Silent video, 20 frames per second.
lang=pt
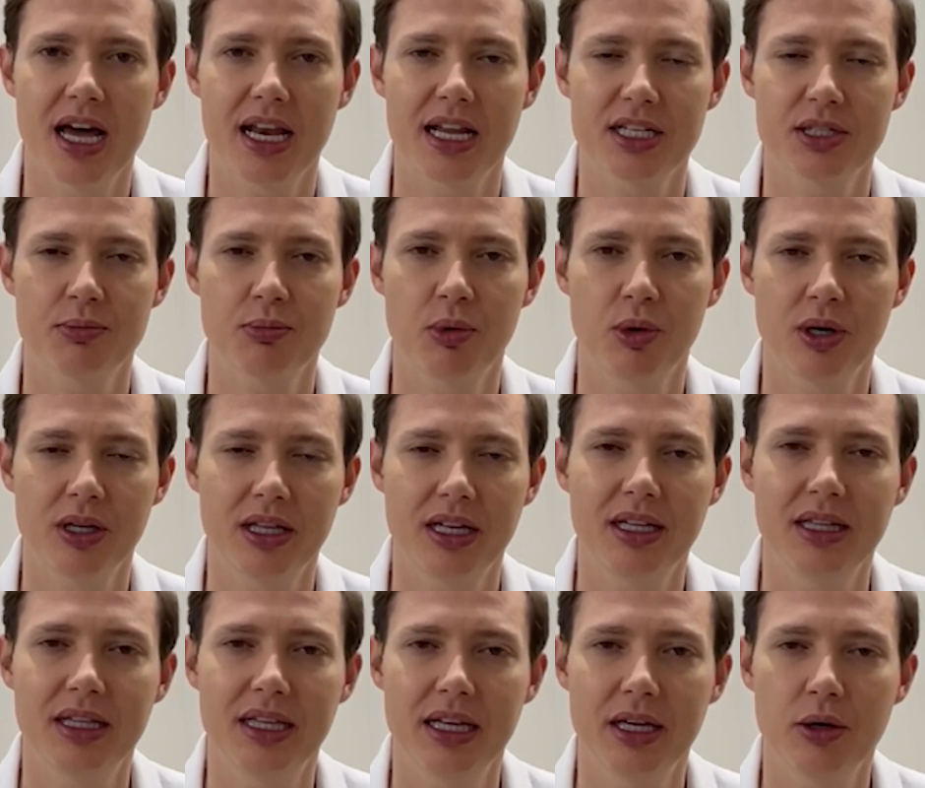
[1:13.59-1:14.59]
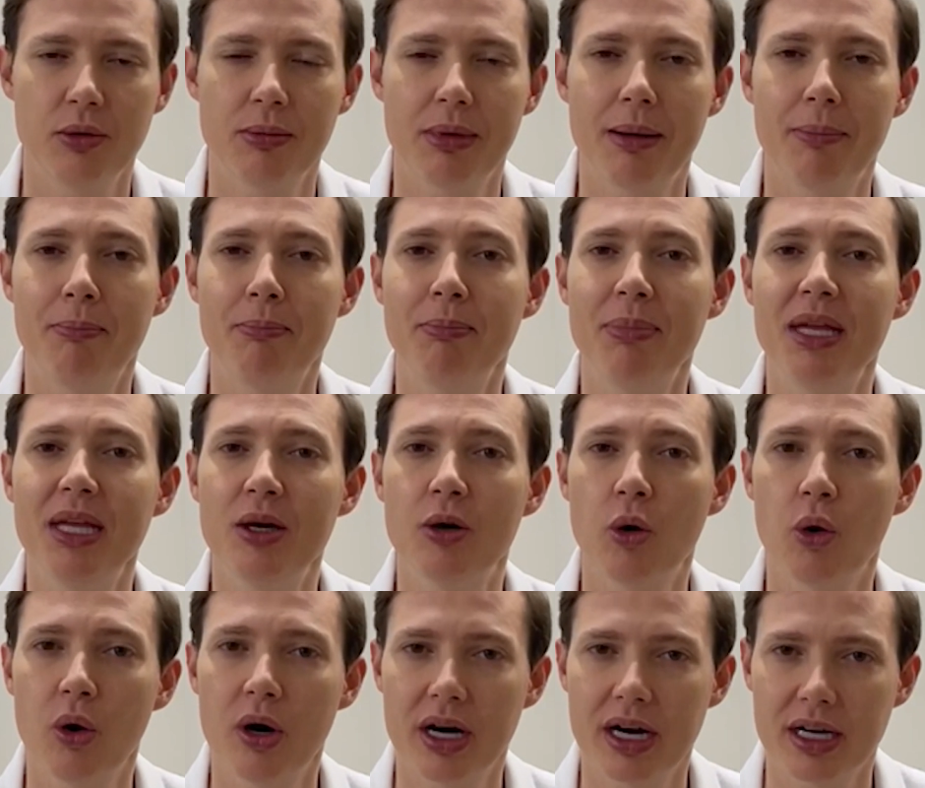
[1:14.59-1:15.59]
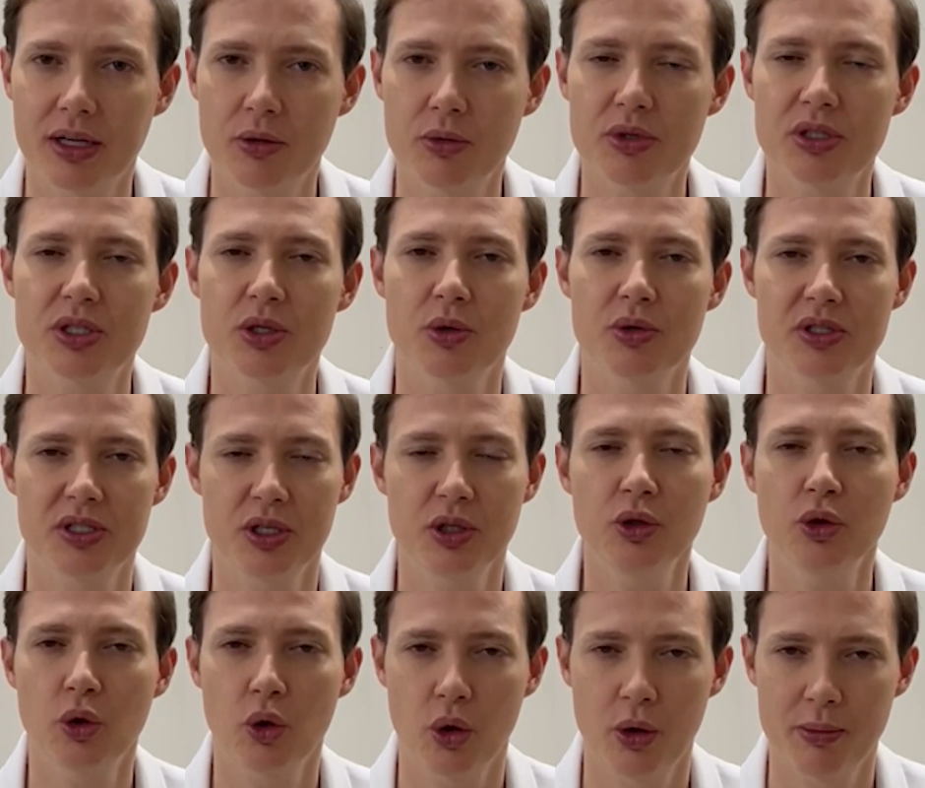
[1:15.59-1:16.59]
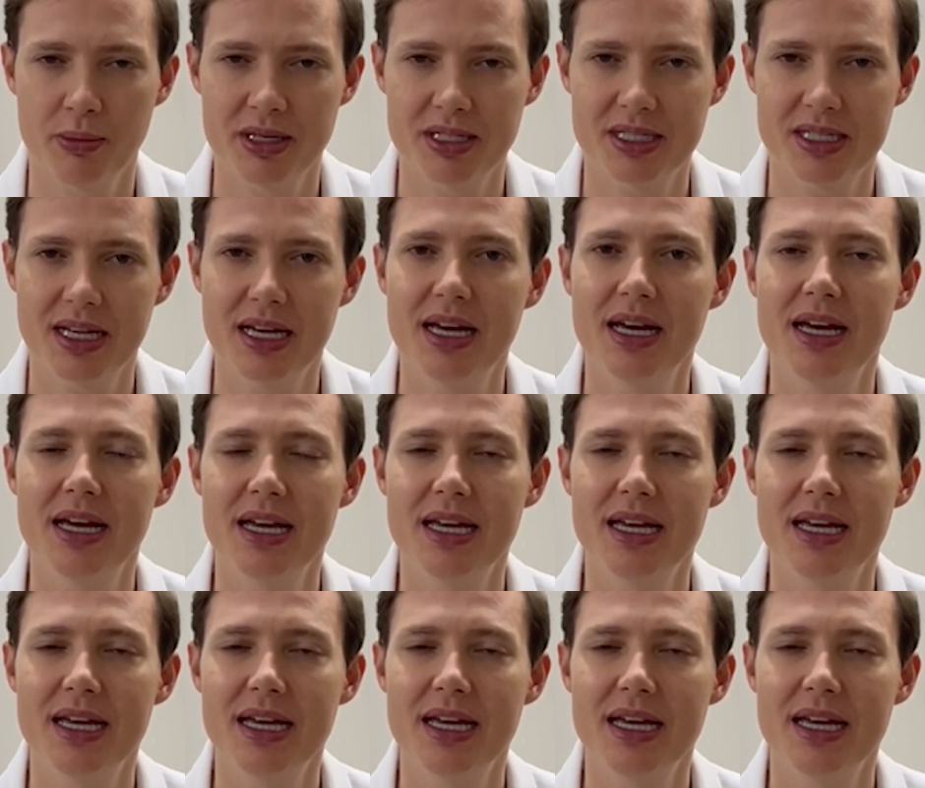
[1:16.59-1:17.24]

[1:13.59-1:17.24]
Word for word: elas podem ter uma piora dos seus sintomas.